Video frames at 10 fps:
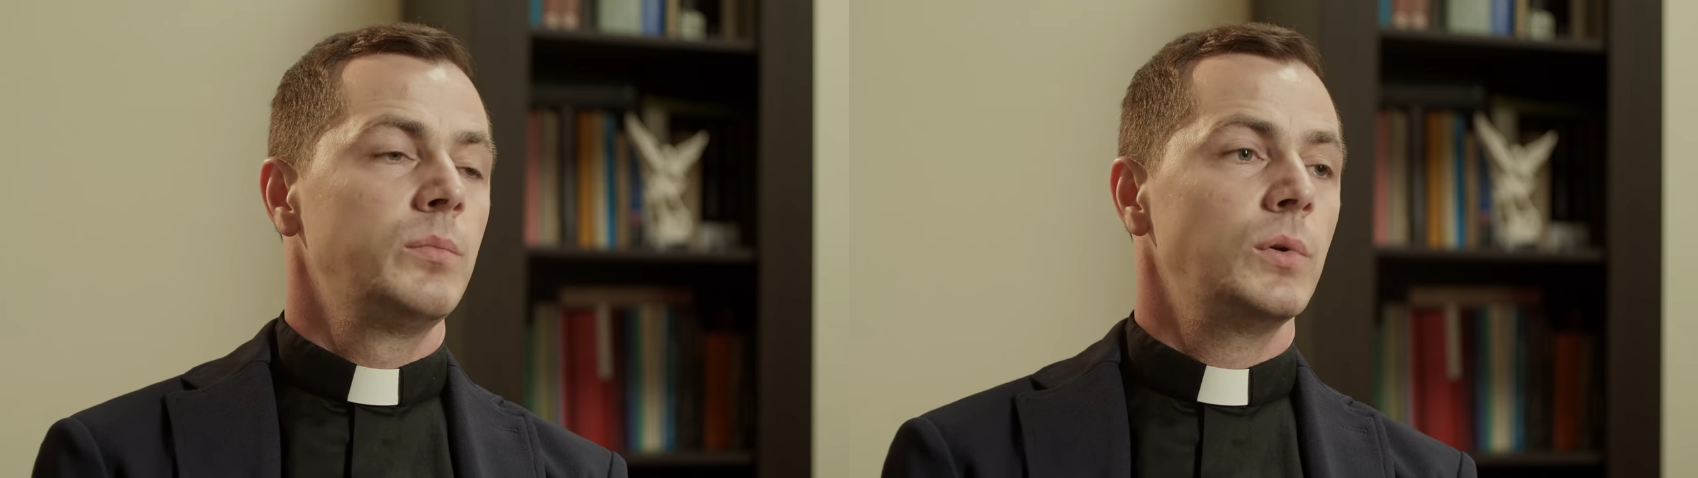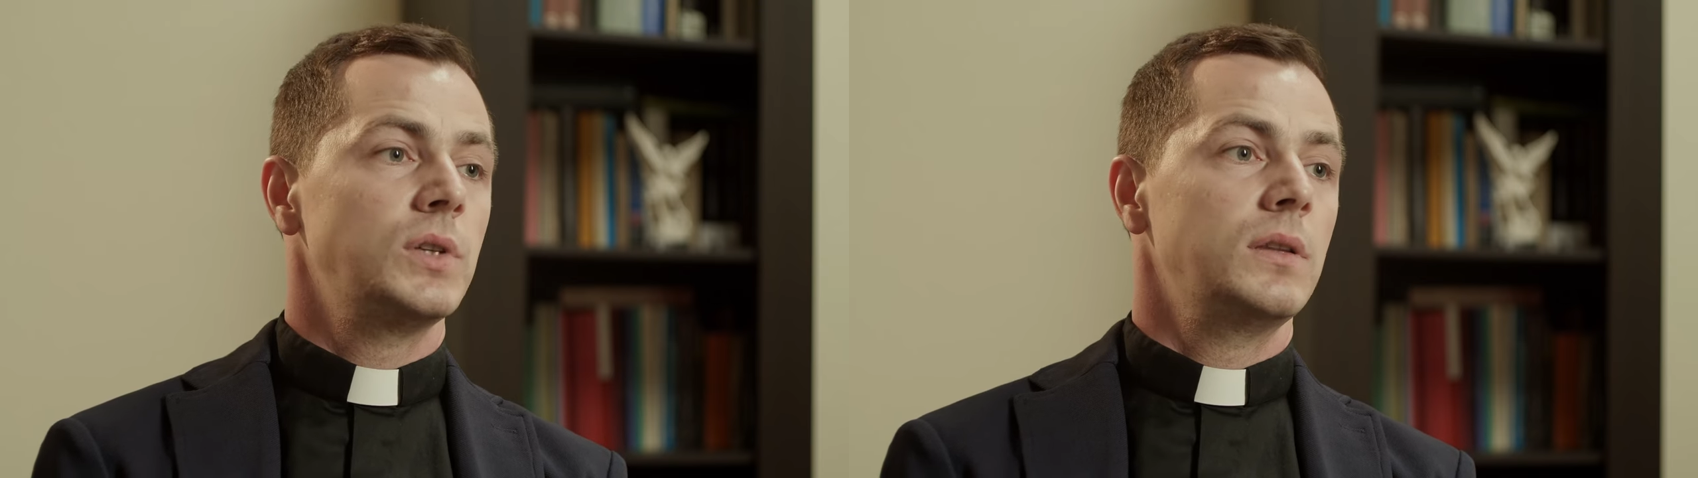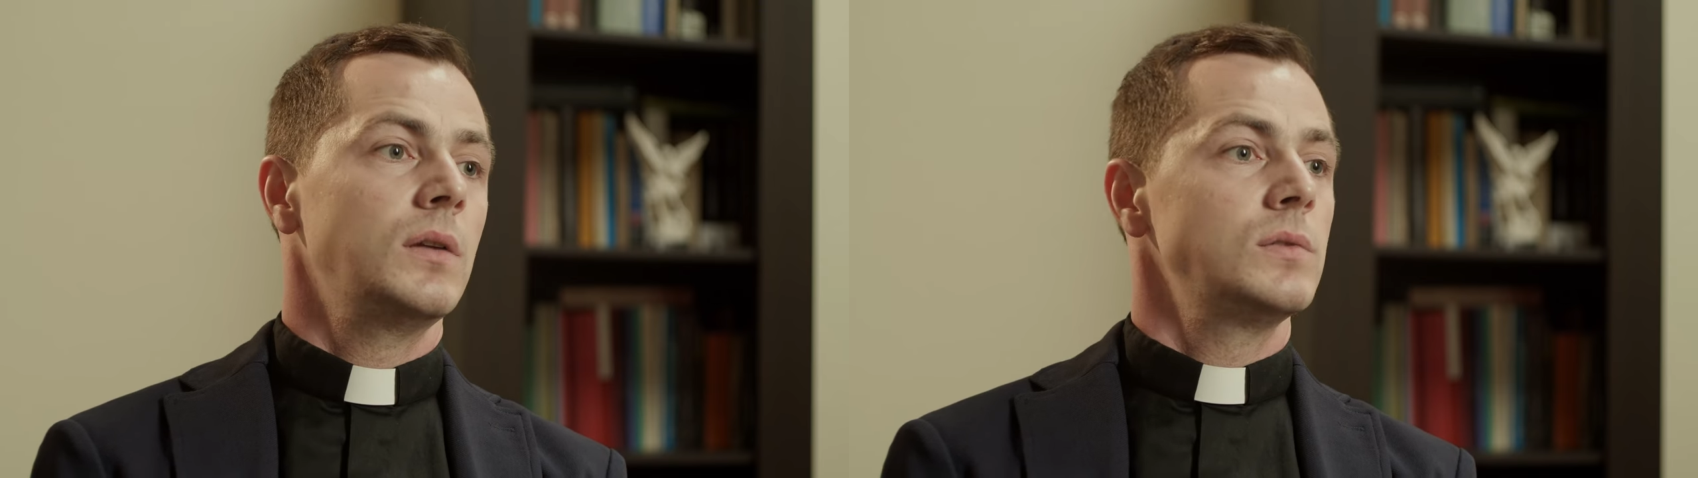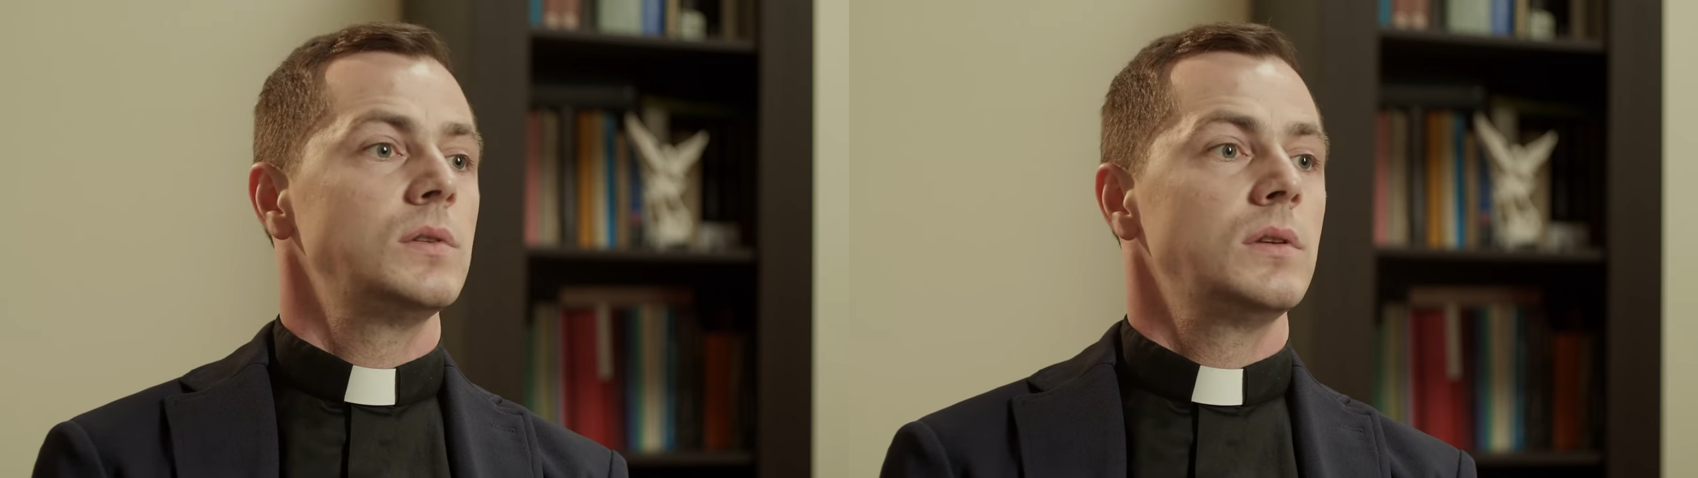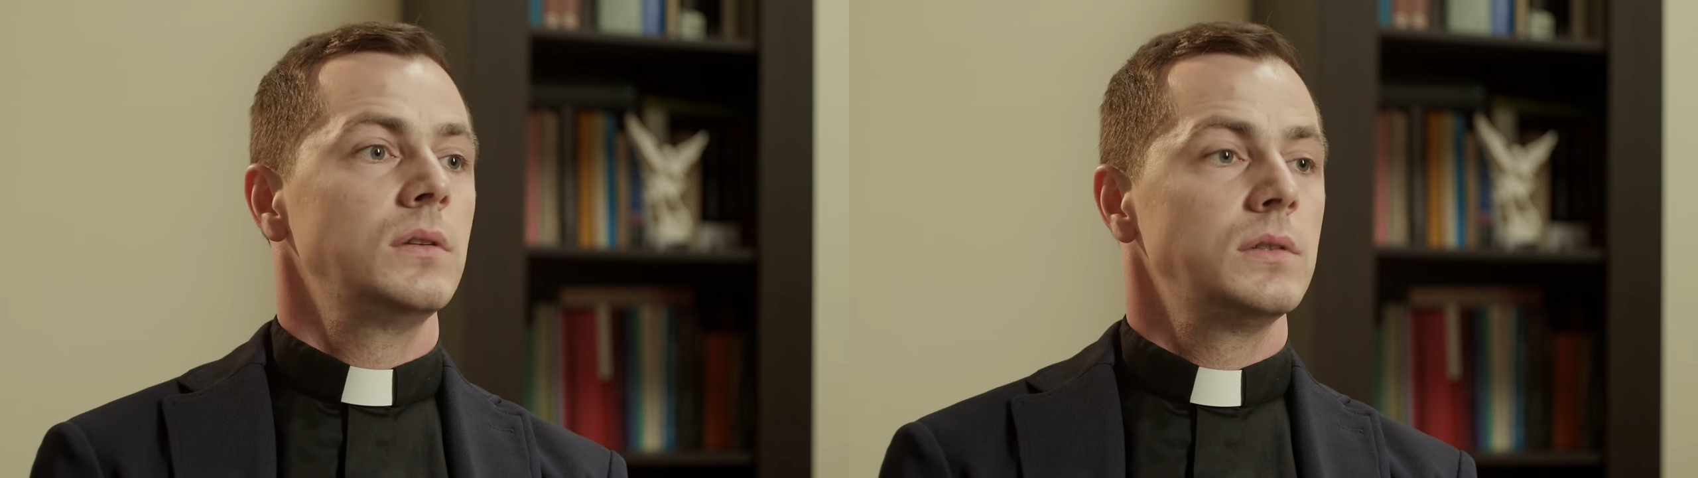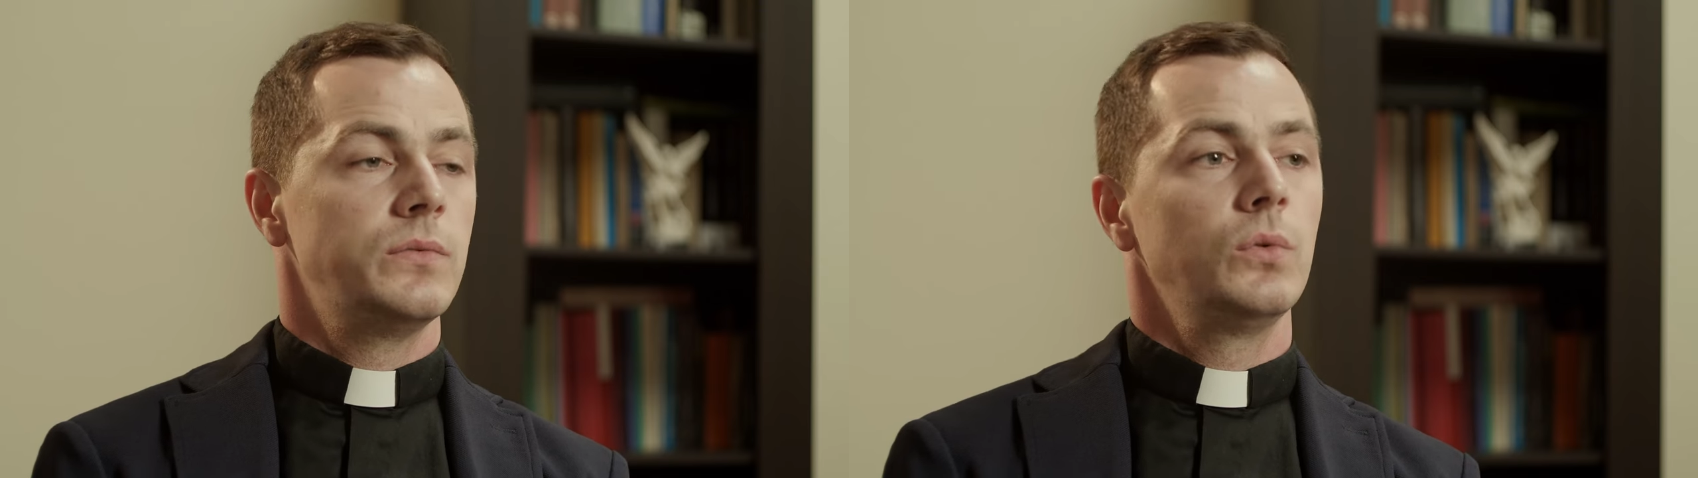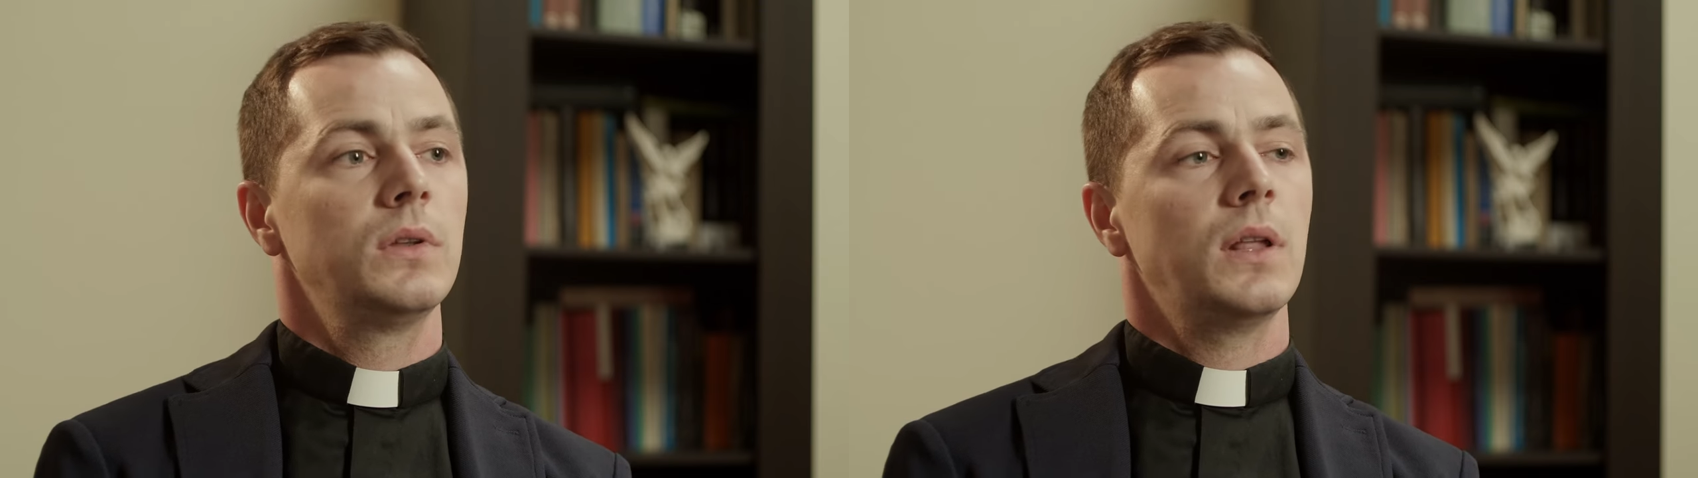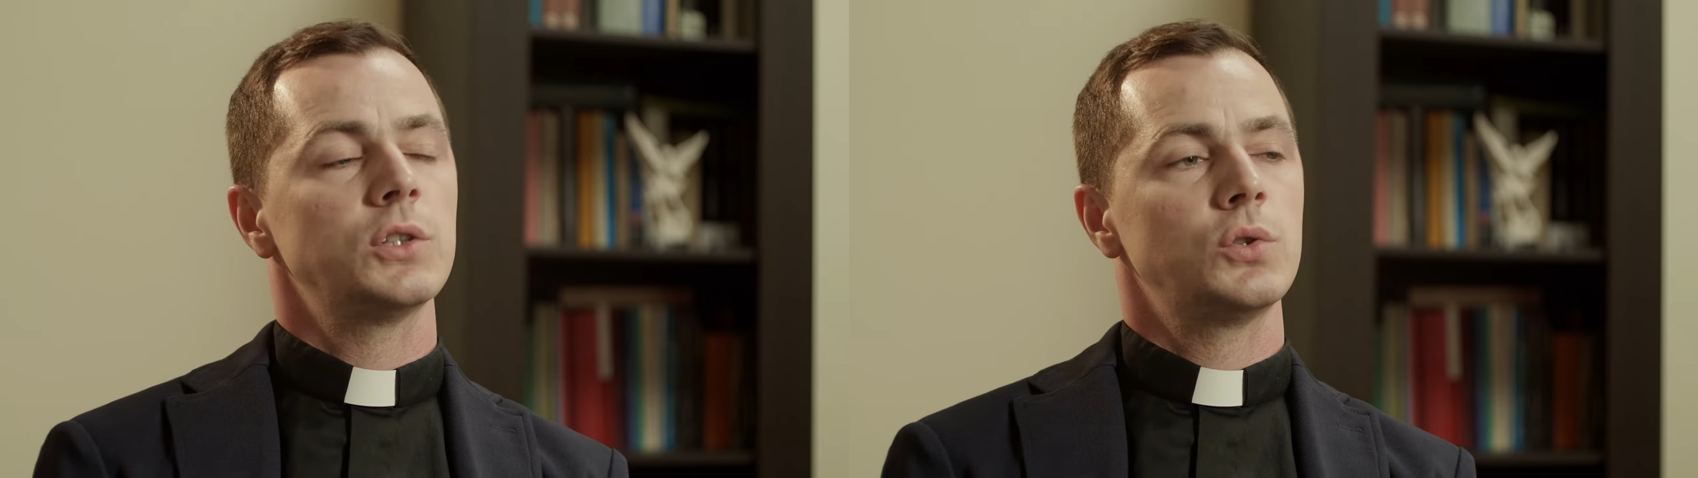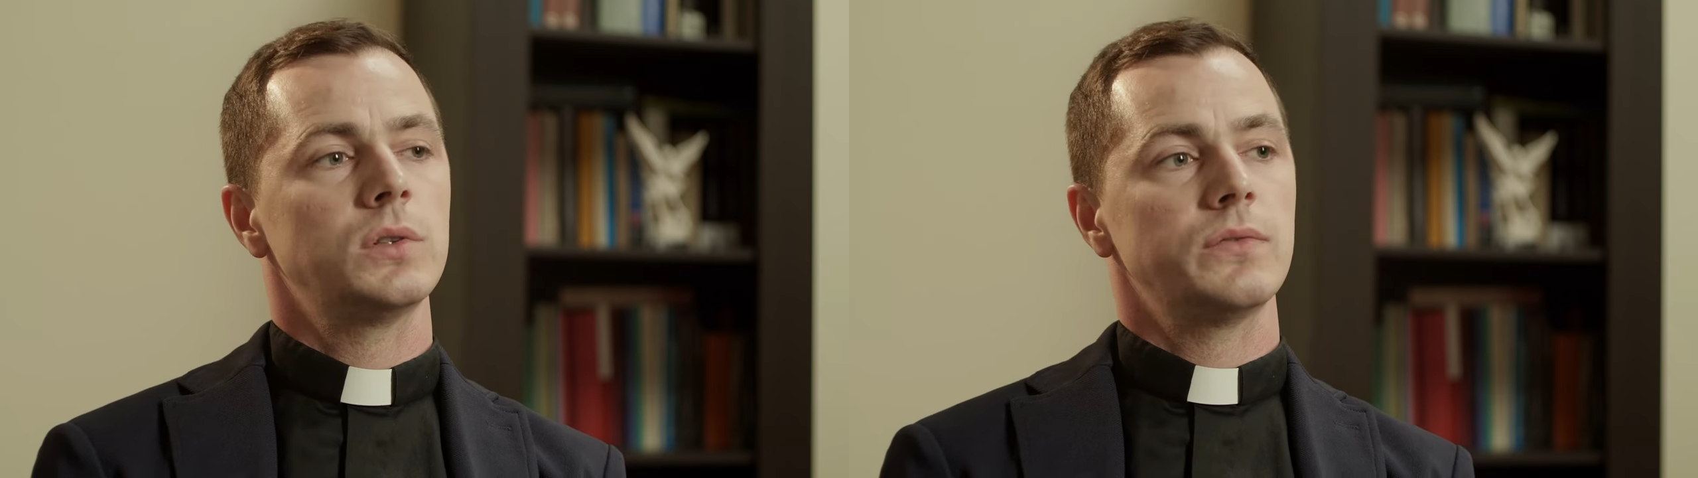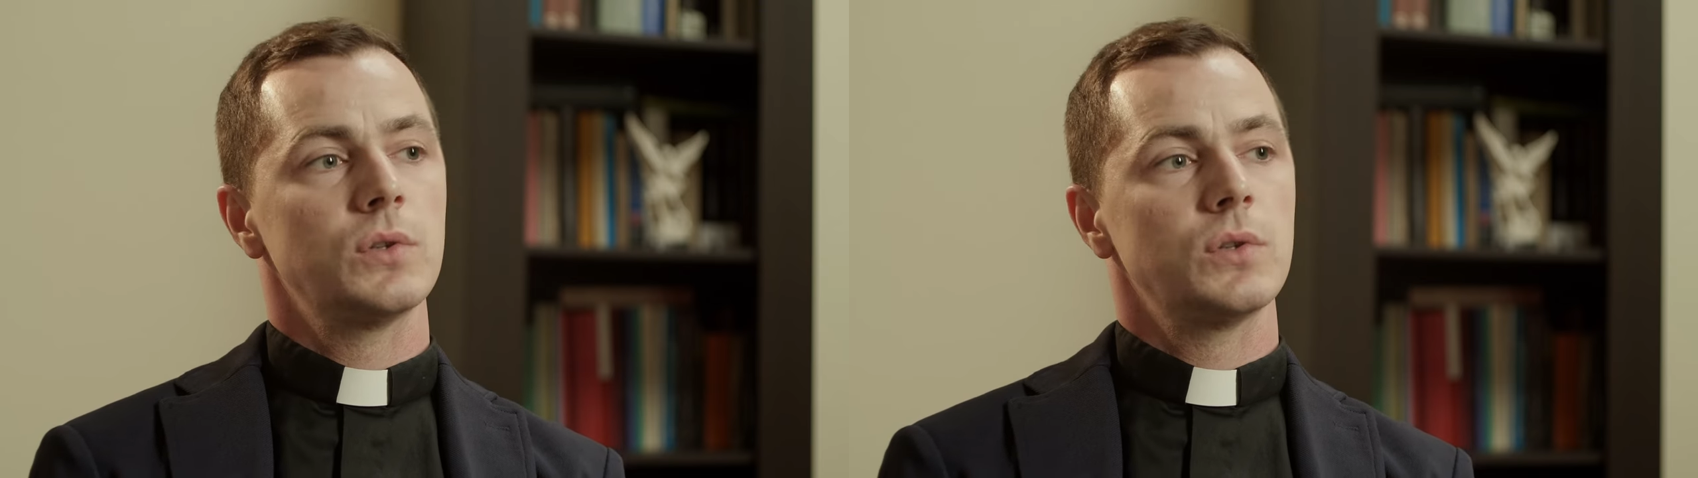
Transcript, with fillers: posiadający swój klasztor